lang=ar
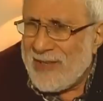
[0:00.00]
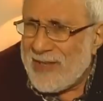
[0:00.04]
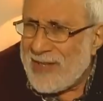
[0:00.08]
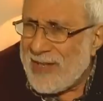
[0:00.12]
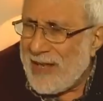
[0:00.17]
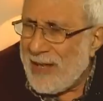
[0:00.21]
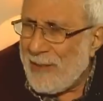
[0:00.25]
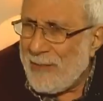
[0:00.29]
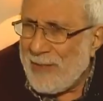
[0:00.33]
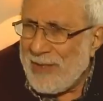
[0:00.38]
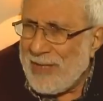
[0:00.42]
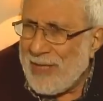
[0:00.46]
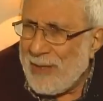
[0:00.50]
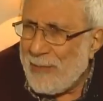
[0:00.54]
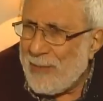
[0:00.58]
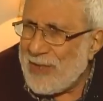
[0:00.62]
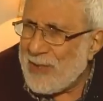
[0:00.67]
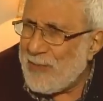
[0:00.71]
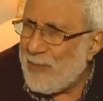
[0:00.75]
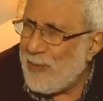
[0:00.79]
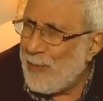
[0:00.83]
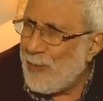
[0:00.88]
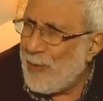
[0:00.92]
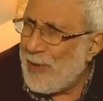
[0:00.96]
اسلاميه
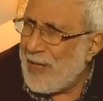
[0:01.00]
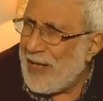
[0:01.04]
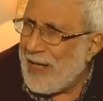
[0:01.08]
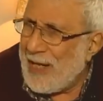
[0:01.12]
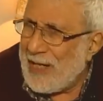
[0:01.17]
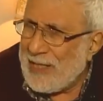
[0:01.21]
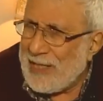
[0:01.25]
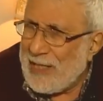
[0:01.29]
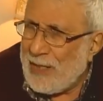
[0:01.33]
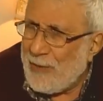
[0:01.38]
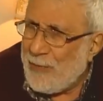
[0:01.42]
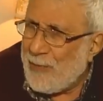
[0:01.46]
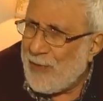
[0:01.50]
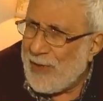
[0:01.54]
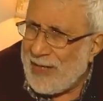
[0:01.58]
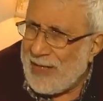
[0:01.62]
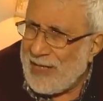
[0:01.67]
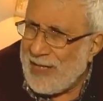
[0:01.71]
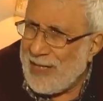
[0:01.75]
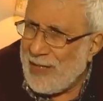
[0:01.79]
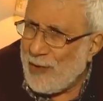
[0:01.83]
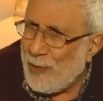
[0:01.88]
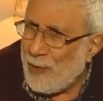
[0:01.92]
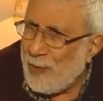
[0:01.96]
بس بولايه
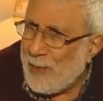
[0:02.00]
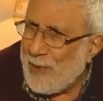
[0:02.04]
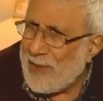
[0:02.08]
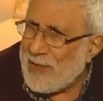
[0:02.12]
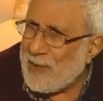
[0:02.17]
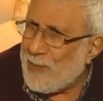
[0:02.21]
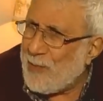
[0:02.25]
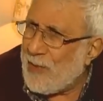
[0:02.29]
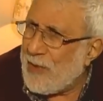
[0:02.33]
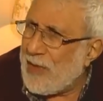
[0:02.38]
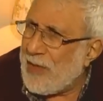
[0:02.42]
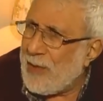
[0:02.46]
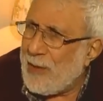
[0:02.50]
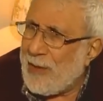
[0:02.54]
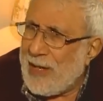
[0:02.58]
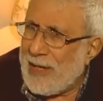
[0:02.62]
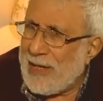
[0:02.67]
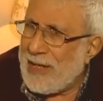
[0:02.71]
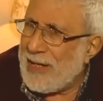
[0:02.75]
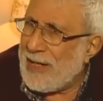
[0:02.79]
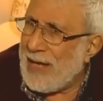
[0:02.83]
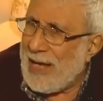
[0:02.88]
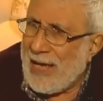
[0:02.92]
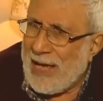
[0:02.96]
الفقيه وبس
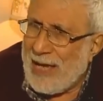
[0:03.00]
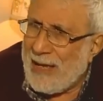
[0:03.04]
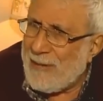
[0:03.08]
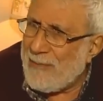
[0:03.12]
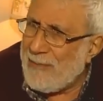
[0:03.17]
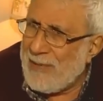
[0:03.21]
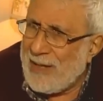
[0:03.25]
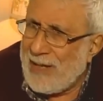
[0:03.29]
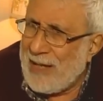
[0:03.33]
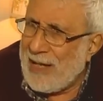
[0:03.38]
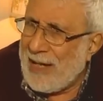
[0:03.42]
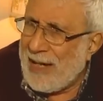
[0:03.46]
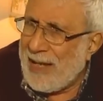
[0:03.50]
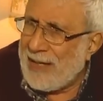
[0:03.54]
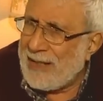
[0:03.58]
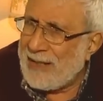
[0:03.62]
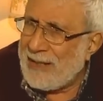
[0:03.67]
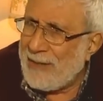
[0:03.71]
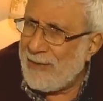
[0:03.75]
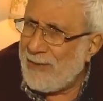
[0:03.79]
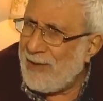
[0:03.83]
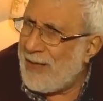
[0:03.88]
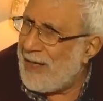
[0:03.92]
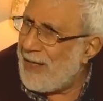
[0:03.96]
بالظواهر العامه
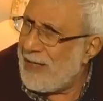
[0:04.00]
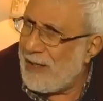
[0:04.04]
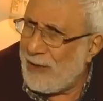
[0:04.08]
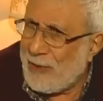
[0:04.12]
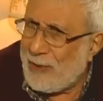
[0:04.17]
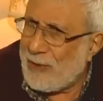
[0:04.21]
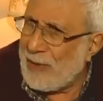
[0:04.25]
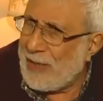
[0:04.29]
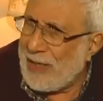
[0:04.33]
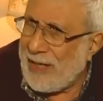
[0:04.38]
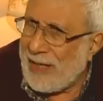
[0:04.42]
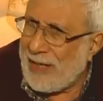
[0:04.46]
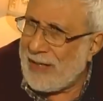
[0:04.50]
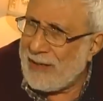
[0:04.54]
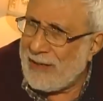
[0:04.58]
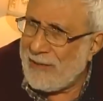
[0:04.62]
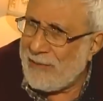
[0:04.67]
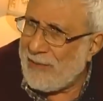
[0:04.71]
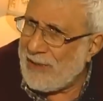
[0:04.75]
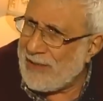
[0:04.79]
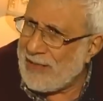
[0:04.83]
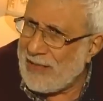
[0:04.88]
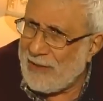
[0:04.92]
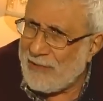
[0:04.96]
يعني وين اكو يعني
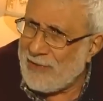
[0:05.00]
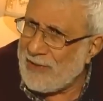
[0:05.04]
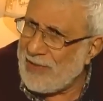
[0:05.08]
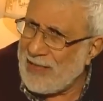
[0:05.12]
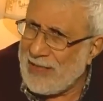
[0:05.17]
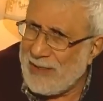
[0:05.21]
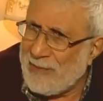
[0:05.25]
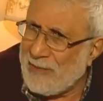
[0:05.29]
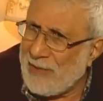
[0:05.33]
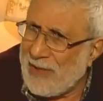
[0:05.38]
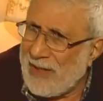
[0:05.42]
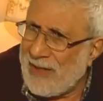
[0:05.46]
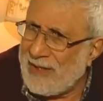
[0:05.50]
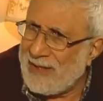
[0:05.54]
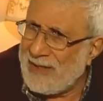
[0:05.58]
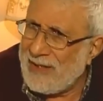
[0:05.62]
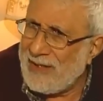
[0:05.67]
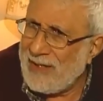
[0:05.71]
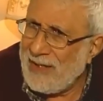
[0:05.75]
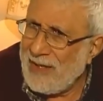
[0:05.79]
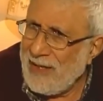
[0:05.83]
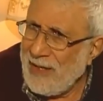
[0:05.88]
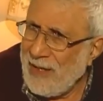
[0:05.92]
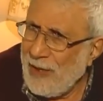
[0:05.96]
ما افتهم
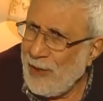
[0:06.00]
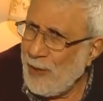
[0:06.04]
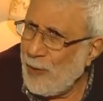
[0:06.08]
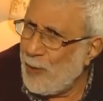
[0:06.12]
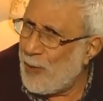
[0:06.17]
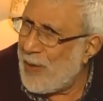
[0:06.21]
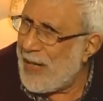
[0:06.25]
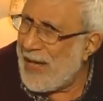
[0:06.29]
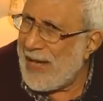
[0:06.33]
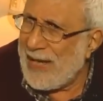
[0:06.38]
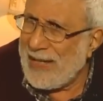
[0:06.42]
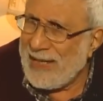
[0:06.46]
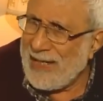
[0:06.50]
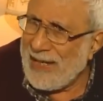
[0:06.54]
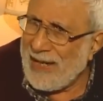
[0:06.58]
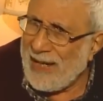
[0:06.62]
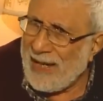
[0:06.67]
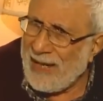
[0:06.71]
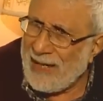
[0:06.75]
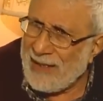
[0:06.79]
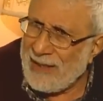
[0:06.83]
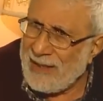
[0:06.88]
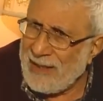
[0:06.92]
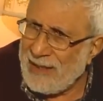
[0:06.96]
يعني وين
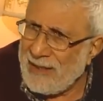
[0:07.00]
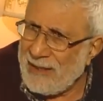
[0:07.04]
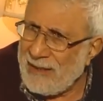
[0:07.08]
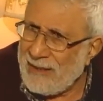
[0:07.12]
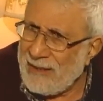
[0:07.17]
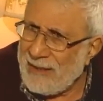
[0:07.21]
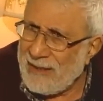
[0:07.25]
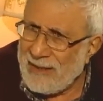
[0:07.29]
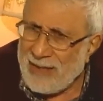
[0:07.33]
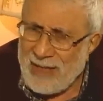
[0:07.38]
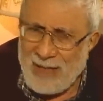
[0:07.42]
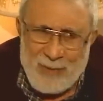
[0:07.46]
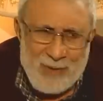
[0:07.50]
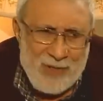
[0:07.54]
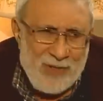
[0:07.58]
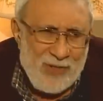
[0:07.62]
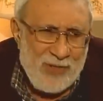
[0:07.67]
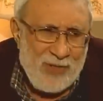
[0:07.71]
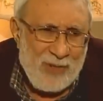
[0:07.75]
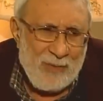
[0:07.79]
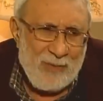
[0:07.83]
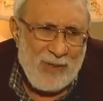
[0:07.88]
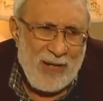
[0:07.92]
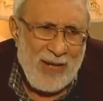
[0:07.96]
يعني النظام
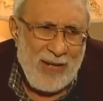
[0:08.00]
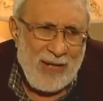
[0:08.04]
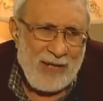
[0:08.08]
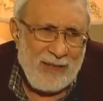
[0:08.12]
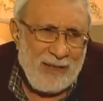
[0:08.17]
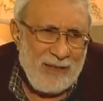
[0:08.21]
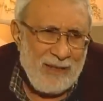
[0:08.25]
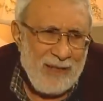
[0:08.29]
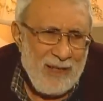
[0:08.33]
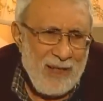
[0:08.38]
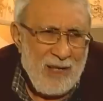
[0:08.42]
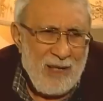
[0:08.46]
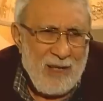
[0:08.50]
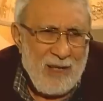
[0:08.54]
الاجتماعي